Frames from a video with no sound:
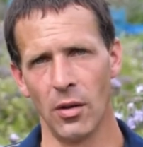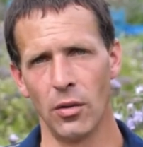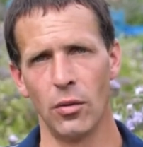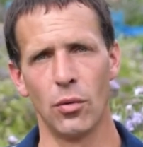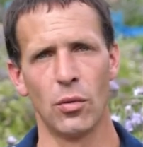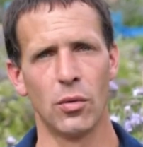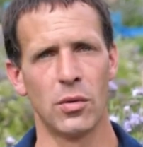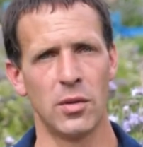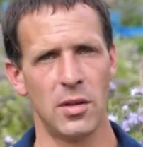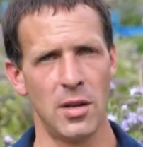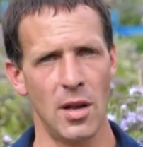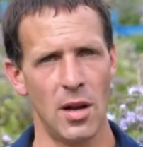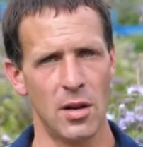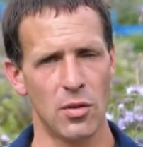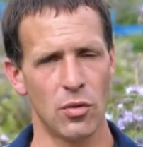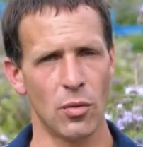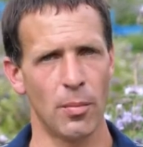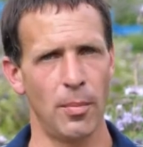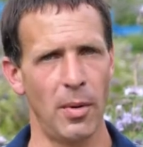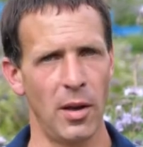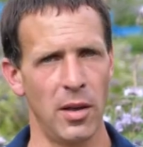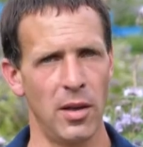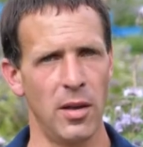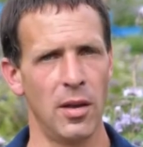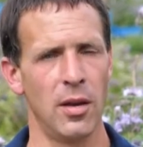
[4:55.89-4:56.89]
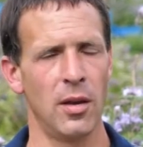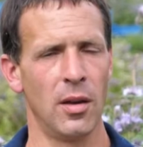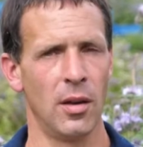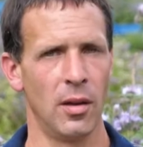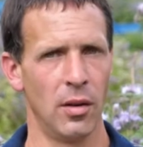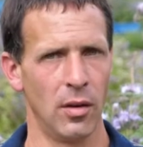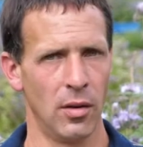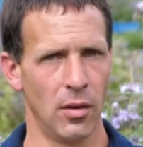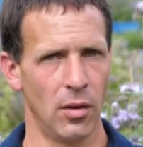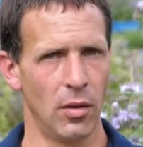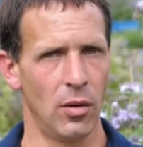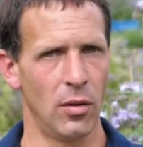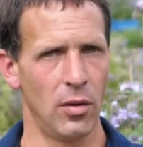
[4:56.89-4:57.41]
Donc si elles sont paillées
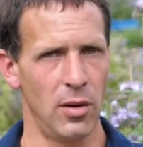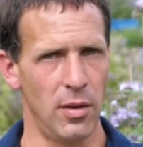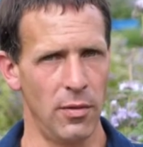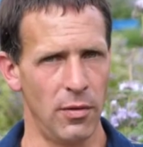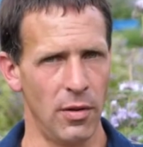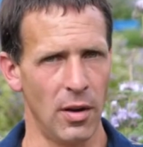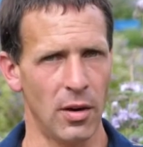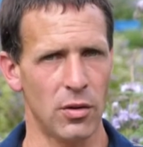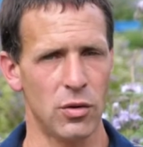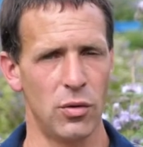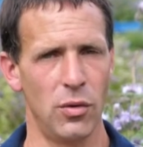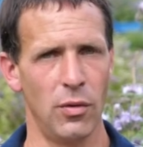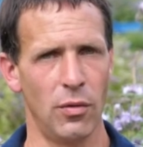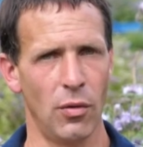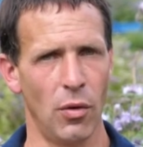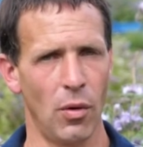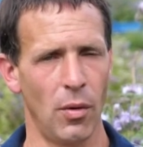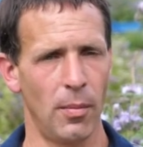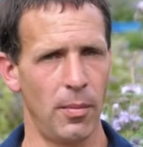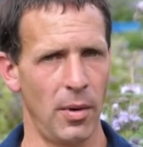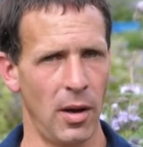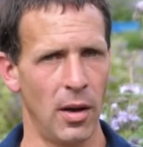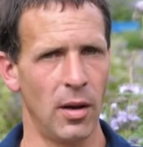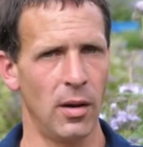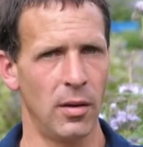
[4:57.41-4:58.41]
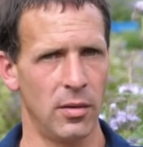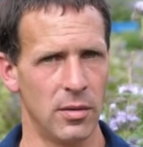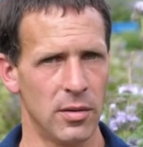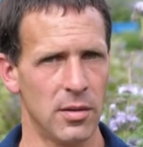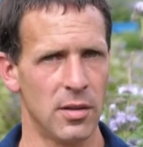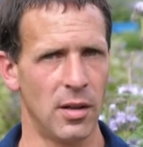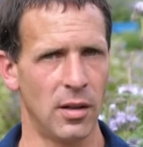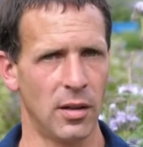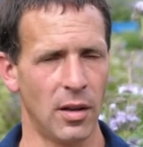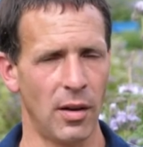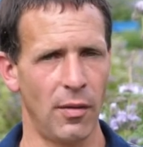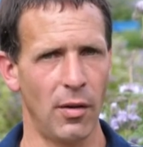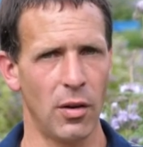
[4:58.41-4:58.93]
euh, l'hiver suivant, ben,
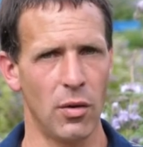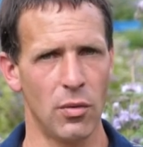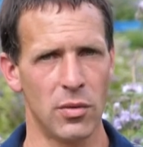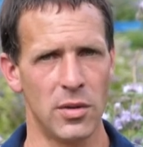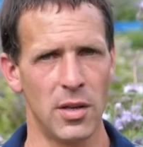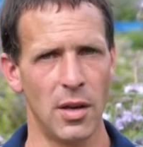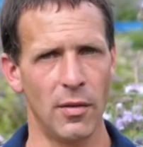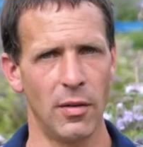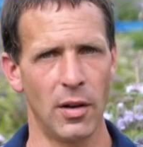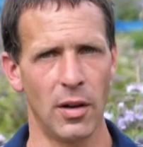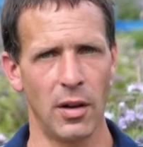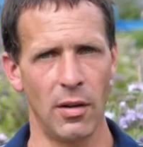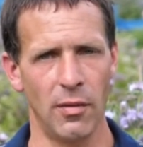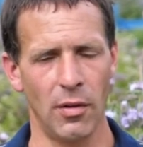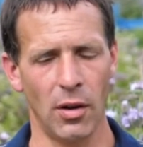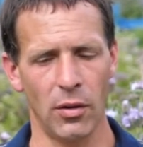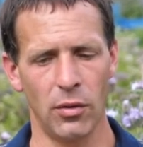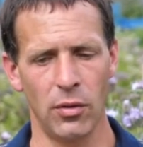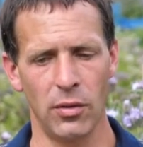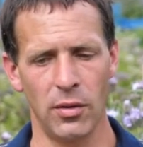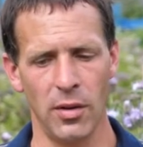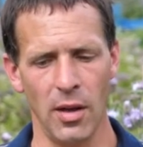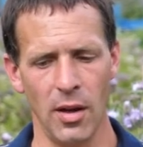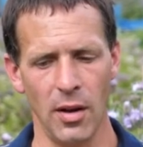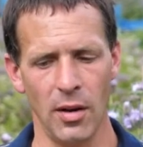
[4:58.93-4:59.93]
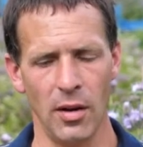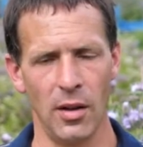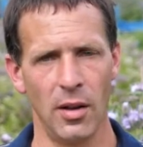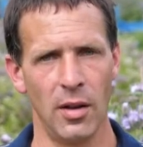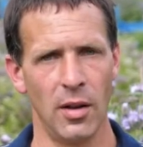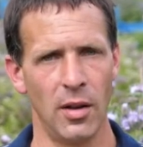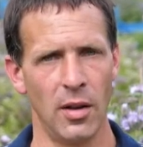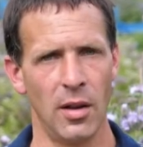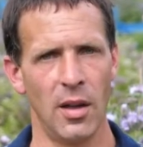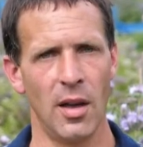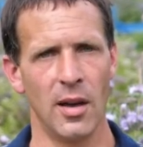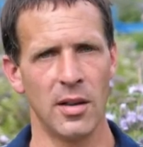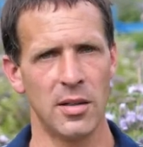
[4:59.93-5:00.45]
ça travaille aussi avec les vers de terre,
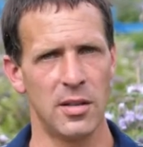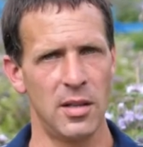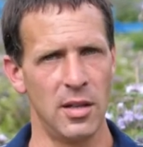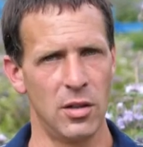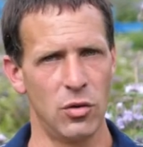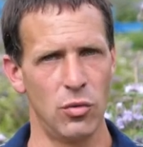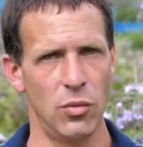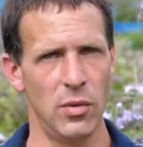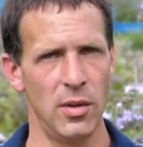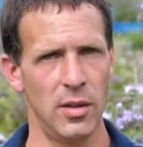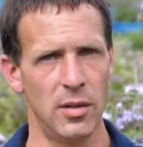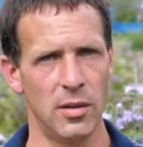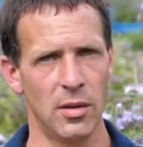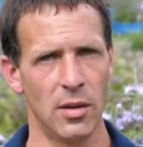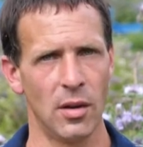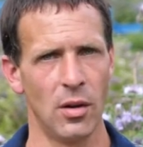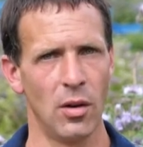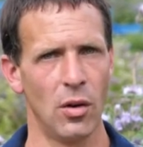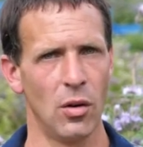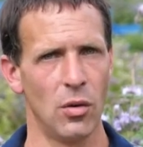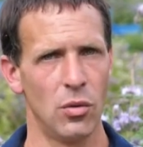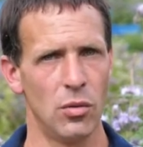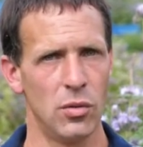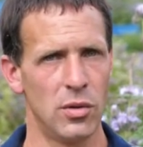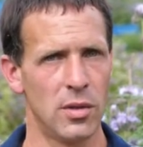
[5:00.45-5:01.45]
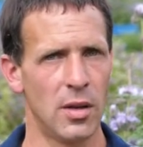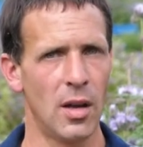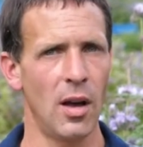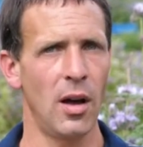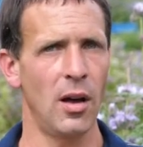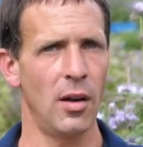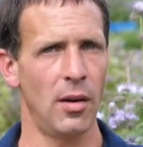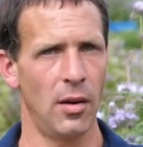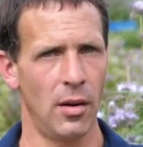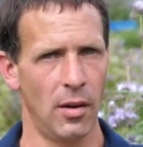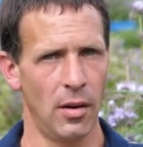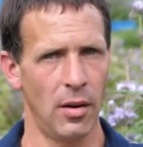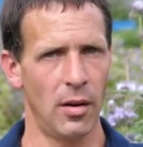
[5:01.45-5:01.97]
et ainsi de suite,
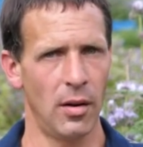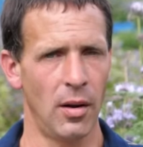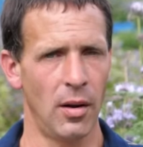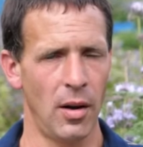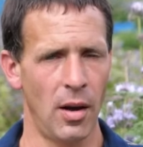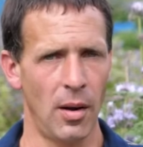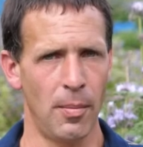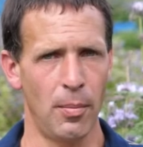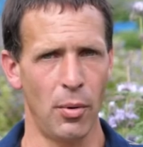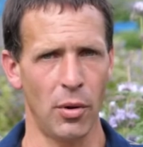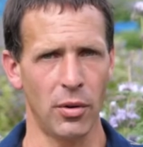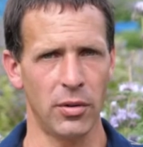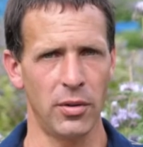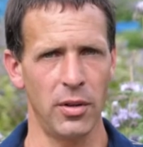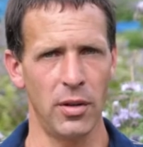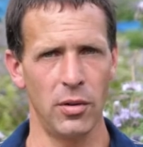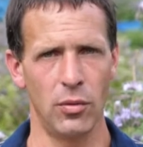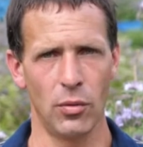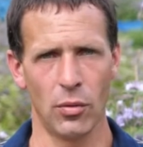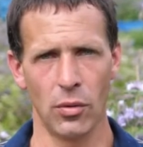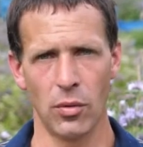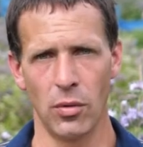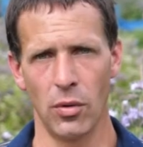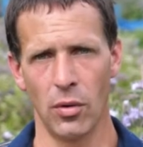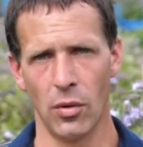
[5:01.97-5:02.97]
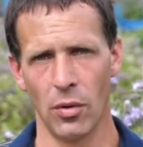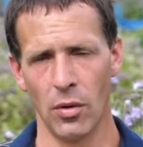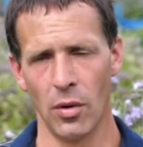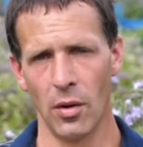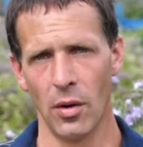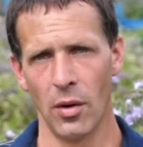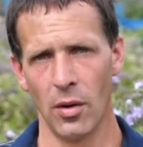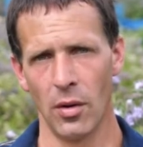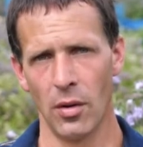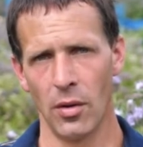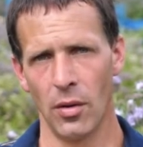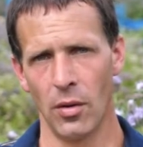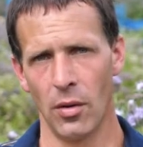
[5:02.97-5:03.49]
jusqu'à apporter donc euh,
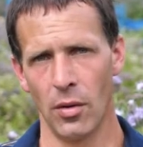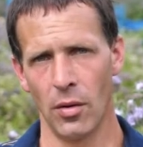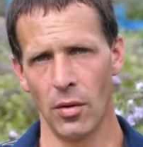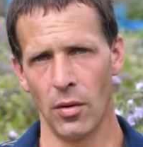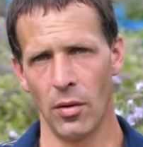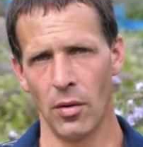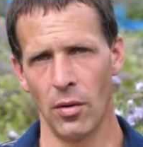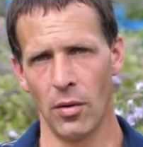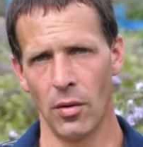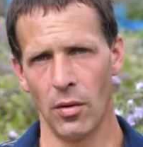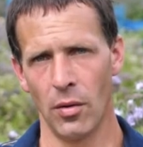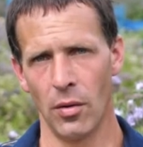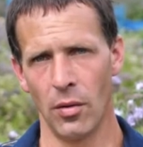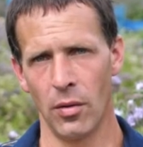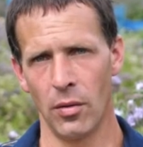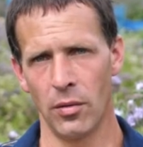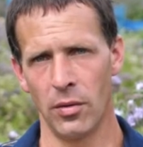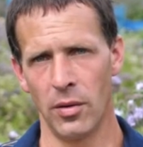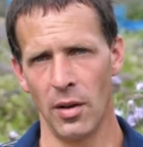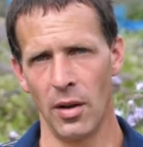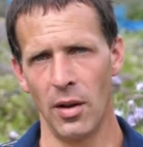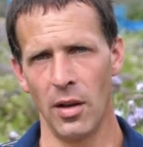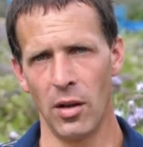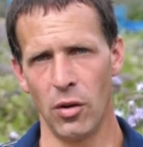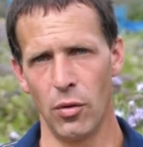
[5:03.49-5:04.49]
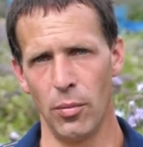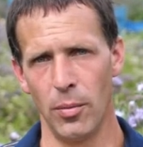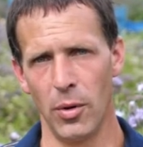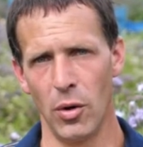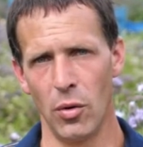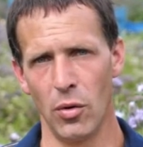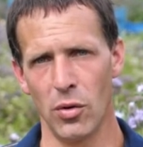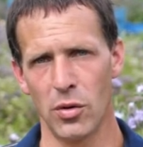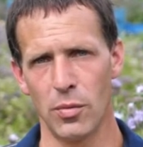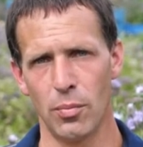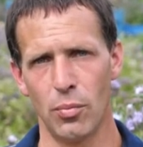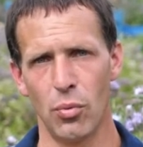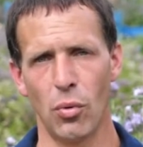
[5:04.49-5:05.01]
euh, des
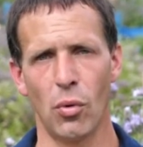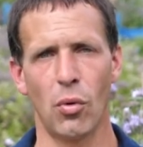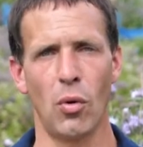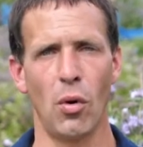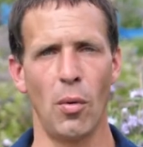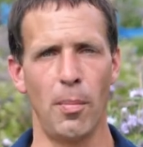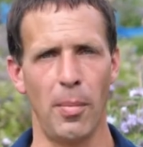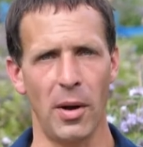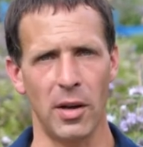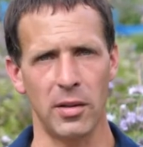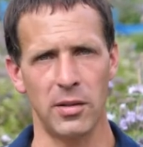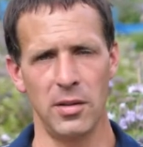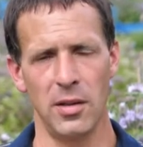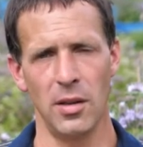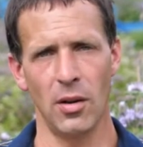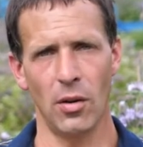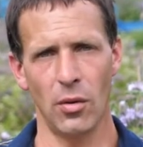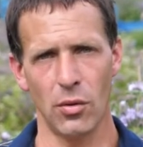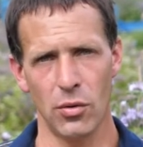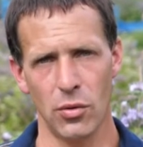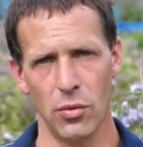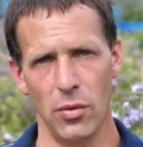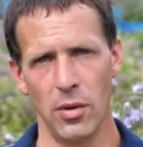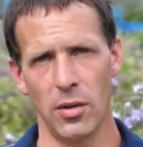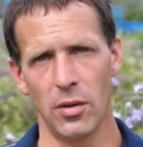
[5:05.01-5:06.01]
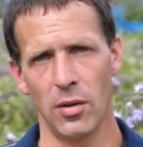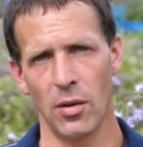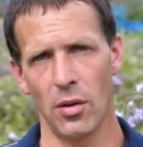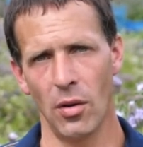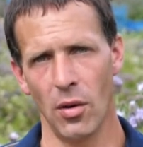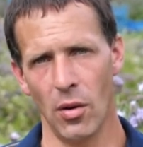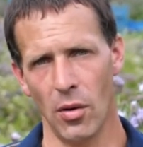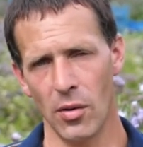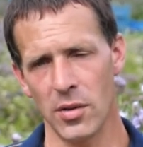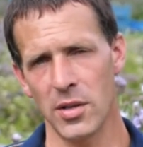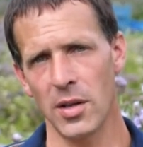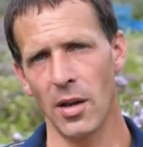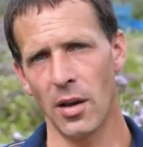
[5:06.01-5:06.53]
légumineuses pour repartir ensuite
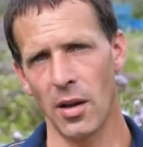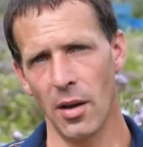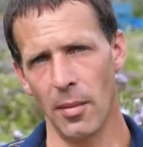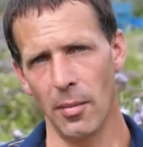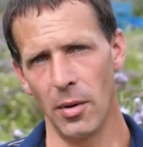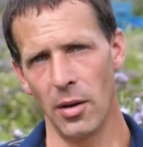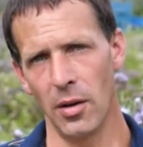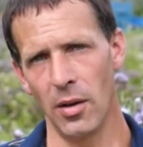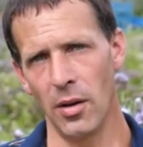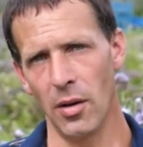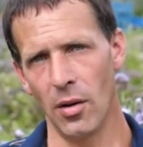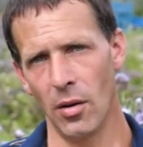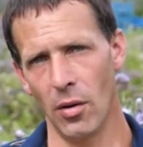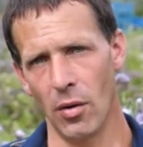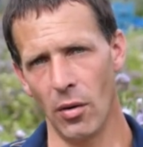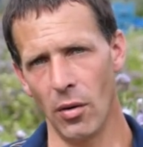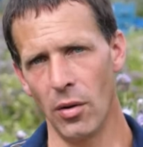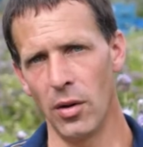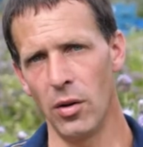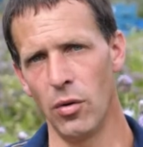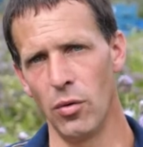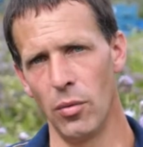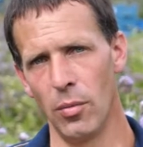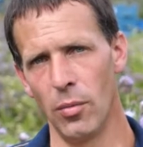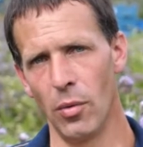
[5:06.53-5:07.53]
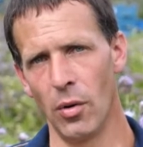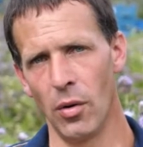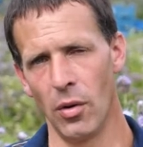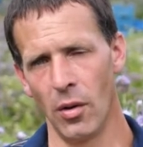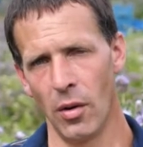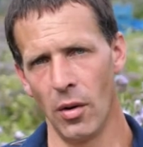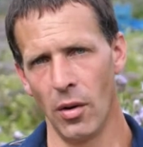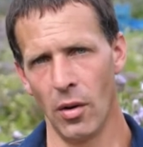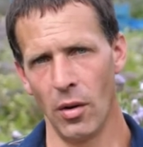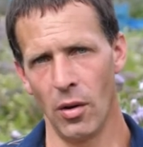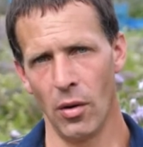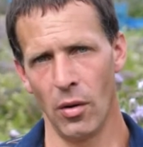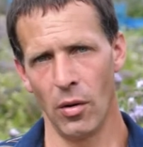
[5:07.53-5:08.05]
en cinquième année en légumes,
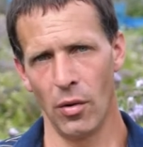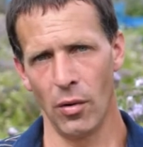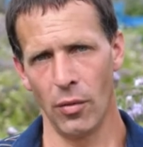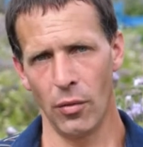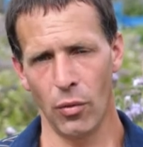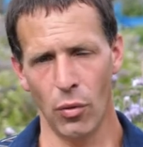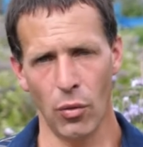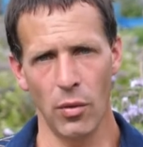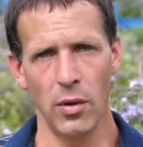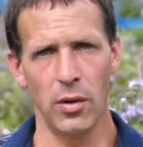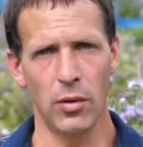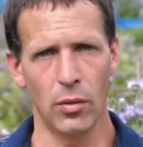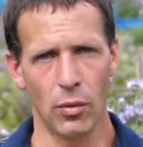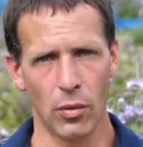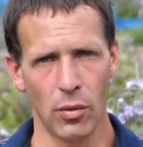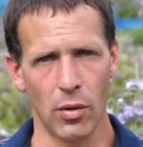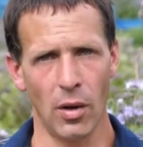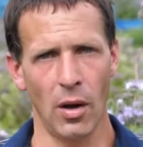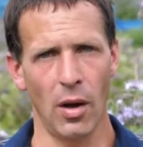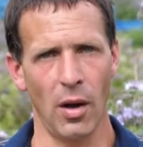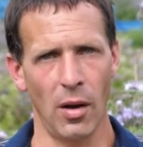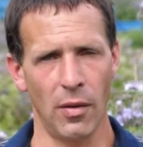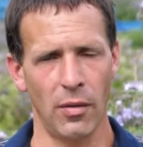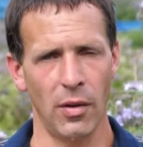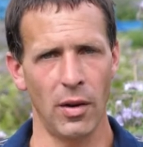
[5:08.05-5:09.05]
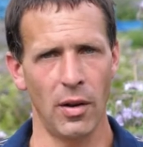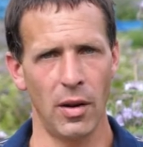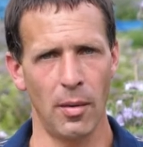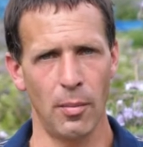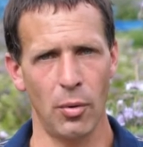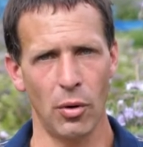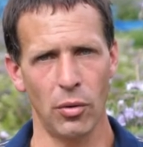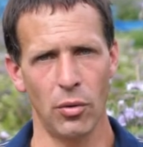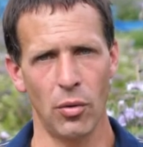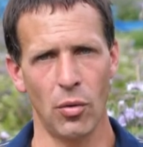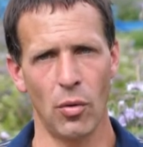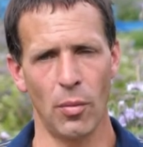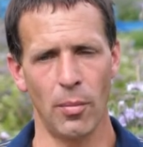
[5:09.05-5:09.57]
euh, fruits, donc avec
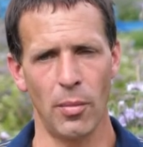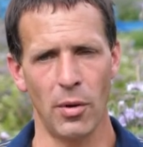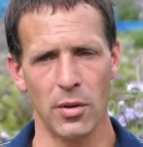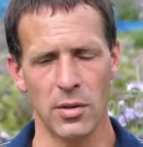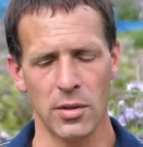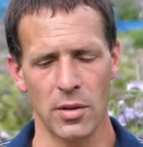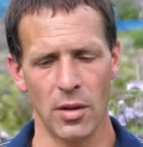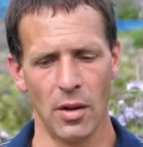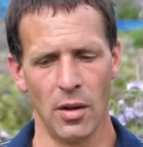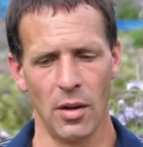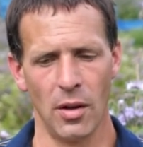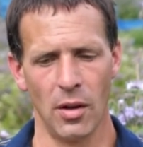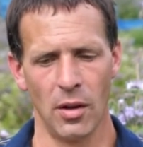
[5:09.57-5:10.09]
l'apport de compost.